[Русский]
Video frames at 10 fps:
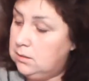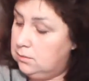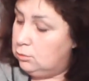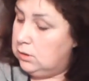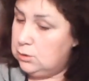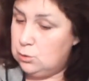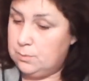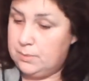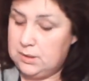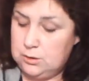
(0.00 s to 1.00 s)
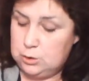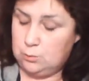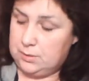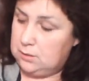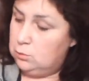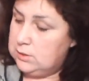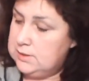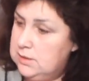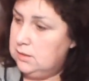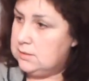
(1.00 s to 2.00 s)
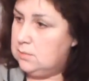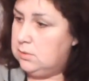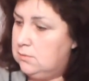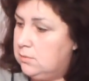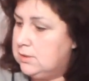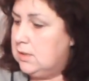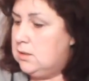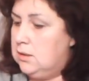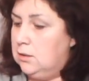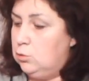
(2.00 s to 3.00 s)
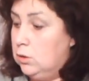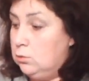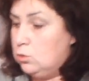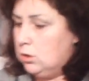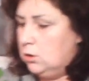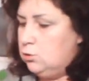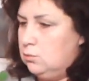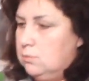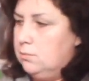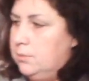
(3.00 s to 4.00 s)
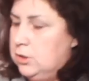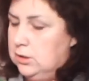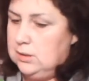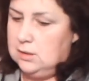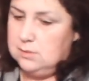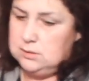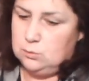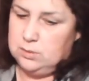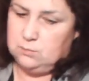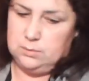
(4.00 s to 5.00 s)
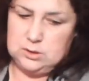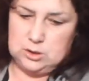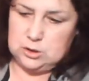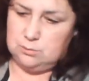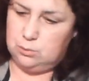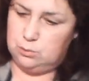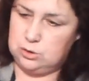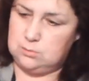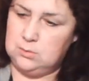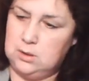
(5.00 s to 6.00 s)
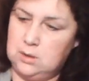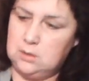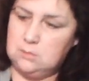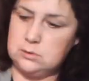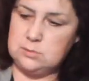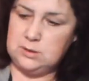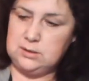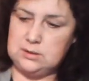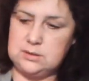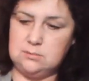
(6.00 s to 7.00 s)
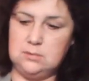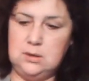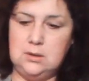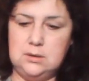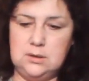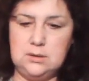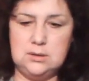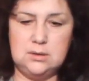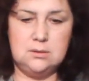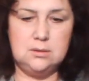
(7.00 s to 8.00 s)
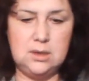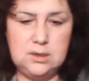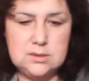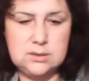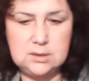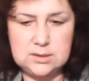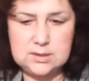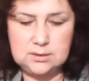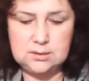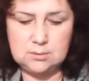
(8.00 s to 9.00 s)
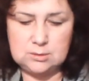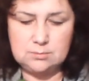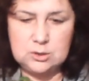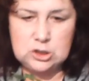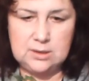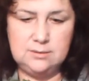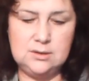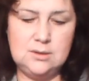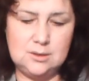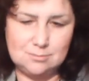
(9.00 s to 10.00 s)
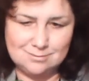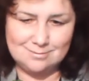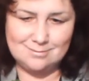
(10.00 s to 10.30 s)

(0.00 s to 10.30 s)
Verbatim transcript: И вот я еще про, еще про одно растение забыла вам рассказать, которое я тоже хочу черенковать вот прям в ближайшем будущем. Вот смотрите. Это корейские хризантемы шаровидные.